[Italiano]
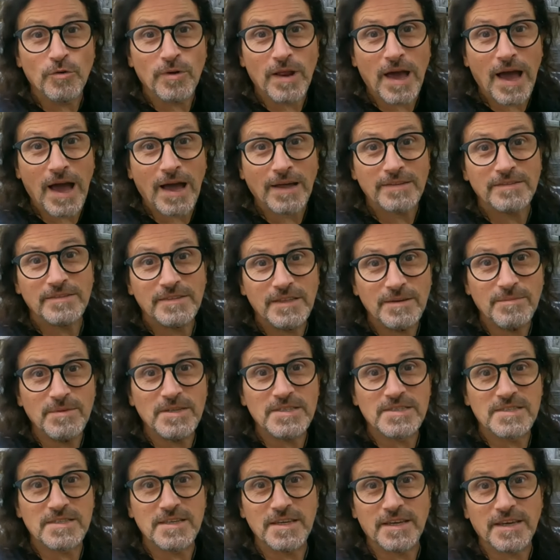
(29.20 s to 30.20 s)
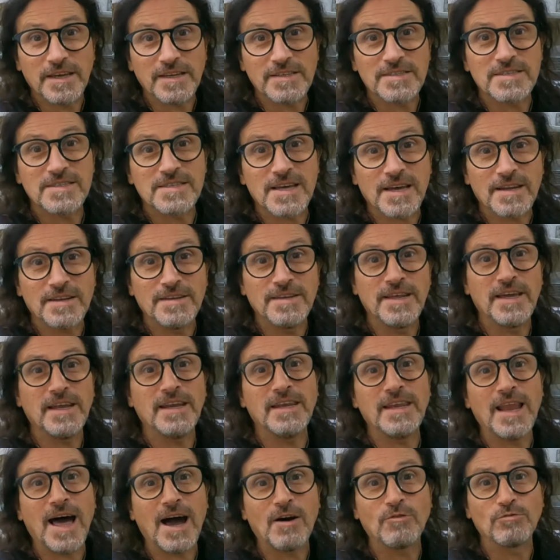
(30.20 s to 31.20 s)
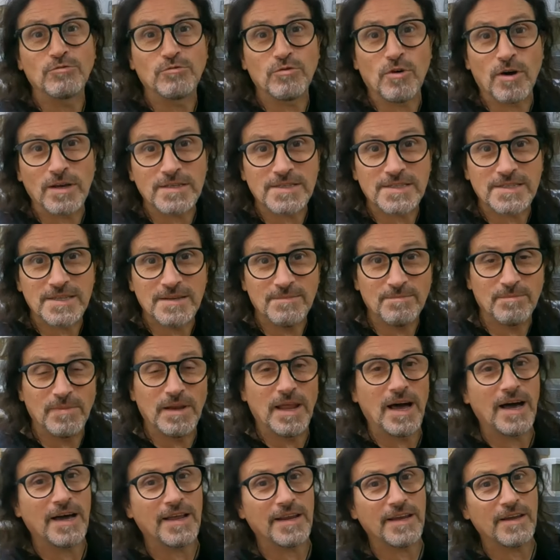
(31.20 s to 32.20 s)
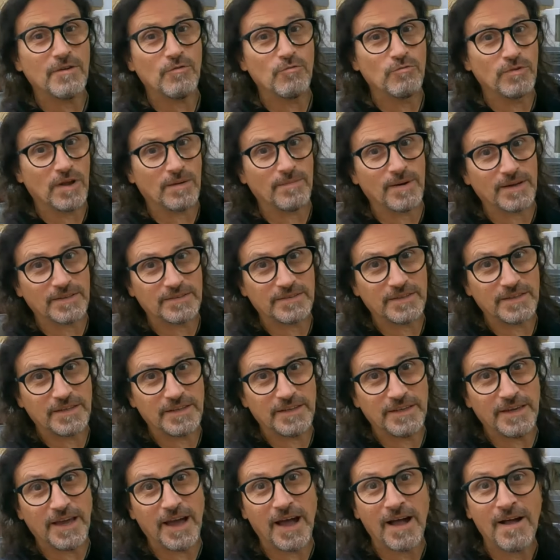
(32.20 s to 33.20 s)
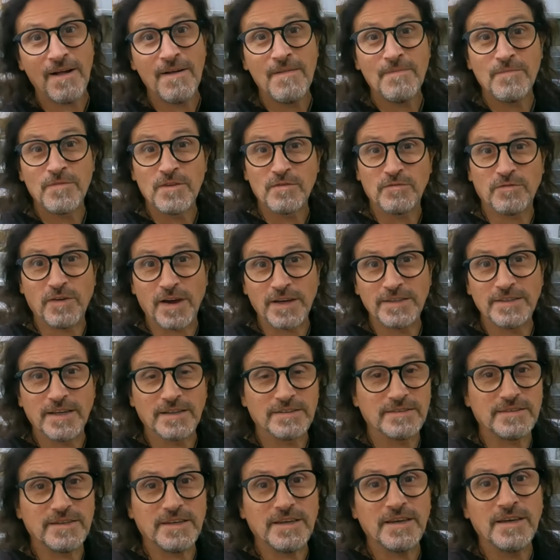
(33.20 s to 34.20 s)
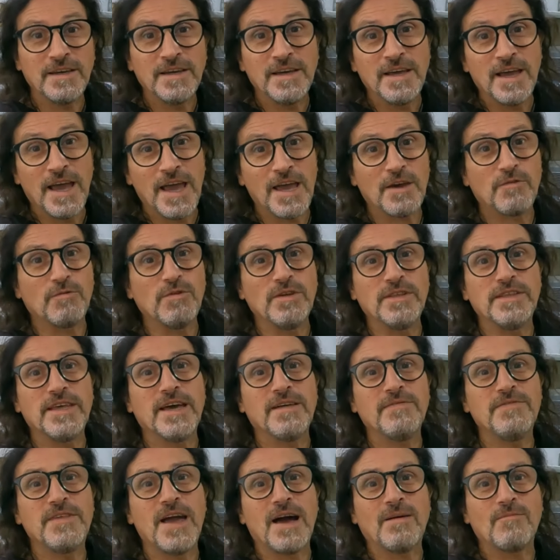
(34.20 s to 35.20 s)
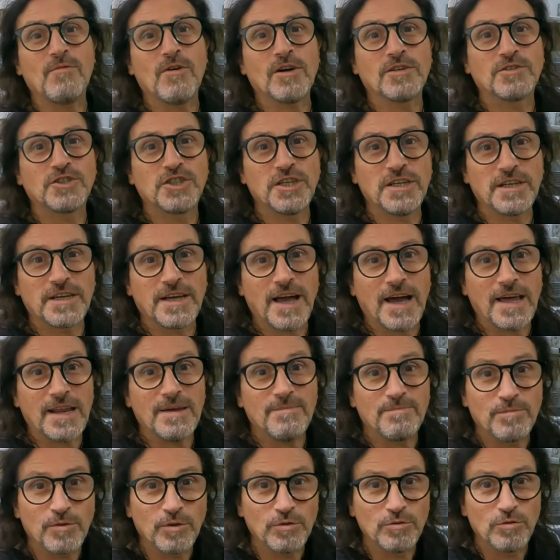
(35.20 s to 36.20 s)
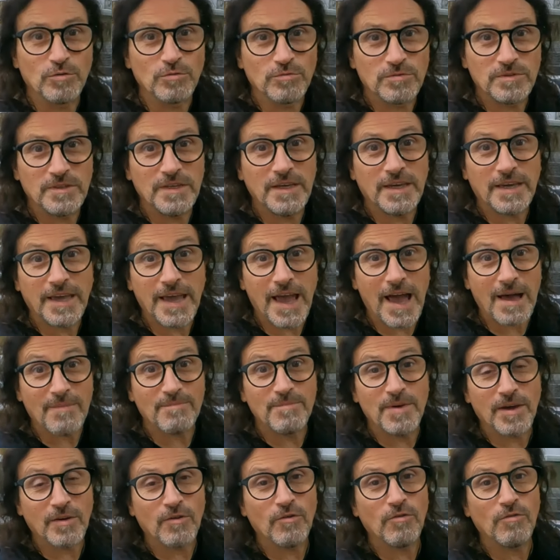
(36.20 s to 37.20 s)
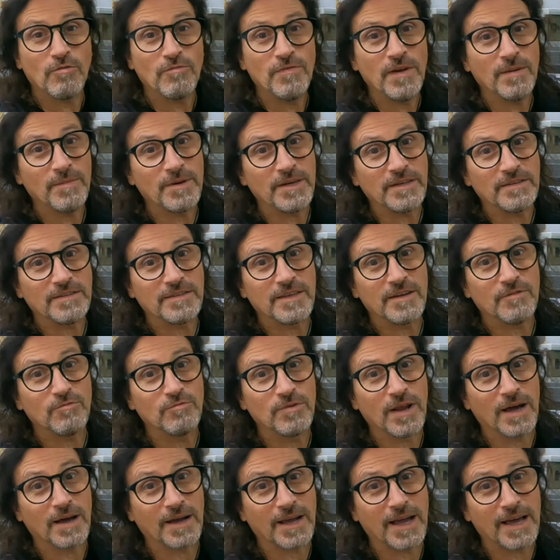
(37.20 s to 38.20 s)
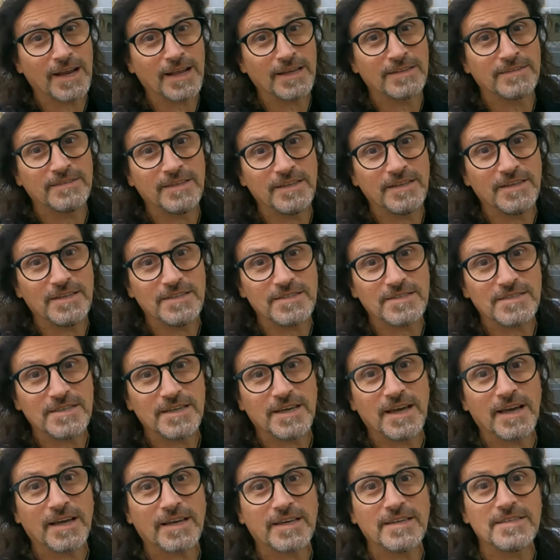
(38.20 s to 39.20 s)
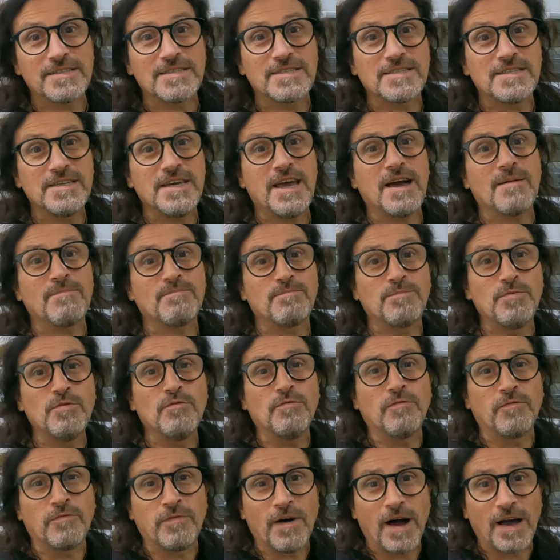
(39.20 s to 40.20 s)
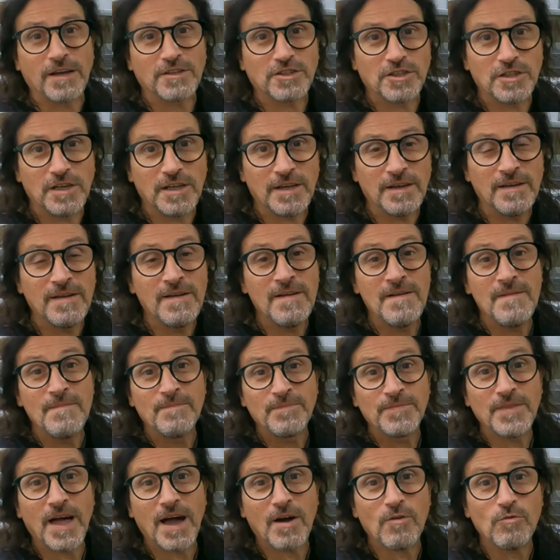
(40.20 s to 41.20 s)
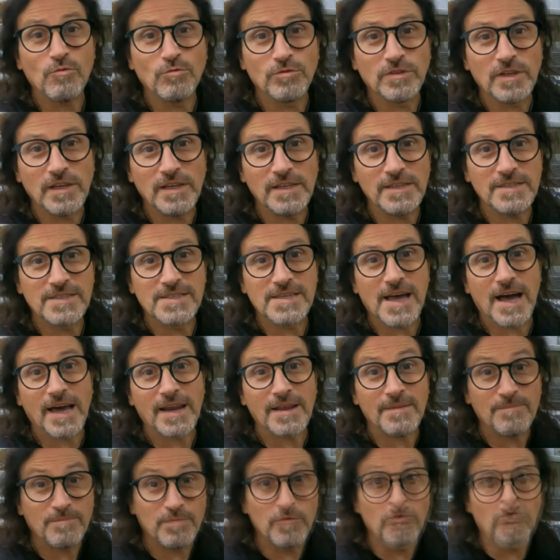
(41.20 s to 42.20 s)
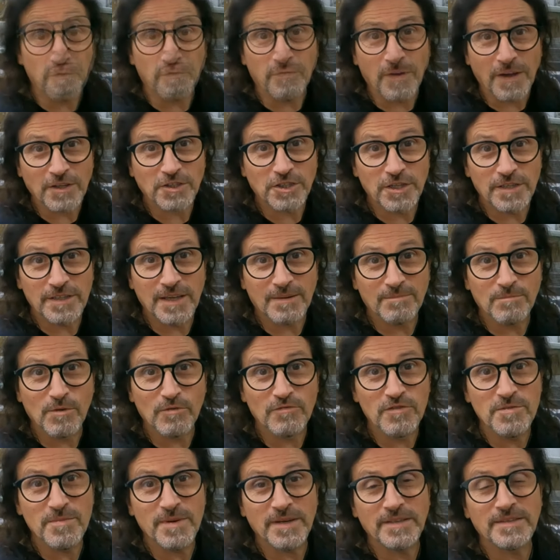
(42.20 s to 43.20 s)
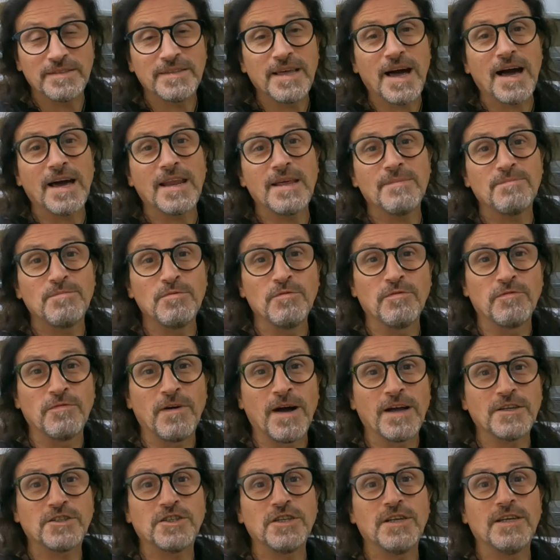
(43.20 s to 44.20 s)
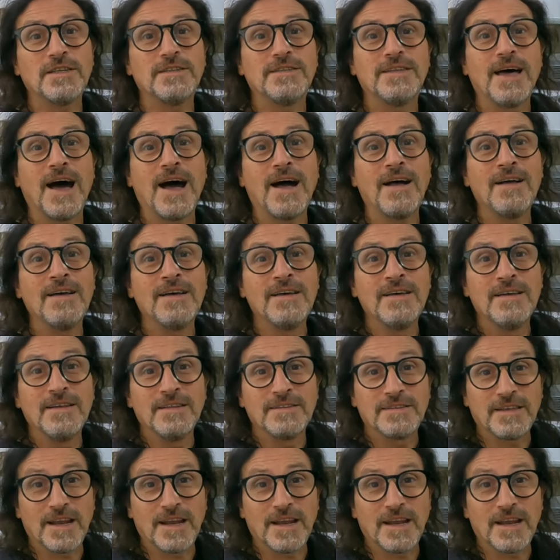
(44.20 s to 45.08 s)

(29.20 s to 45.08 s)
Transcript: non ha dimistichezza nell'autoassemblare una batteria fai da te e quindi andiamo a cercare prodotti che abbiano ovviamente una caratteristica che sia più facile da utilizzare, più facile da movimentare, più facile da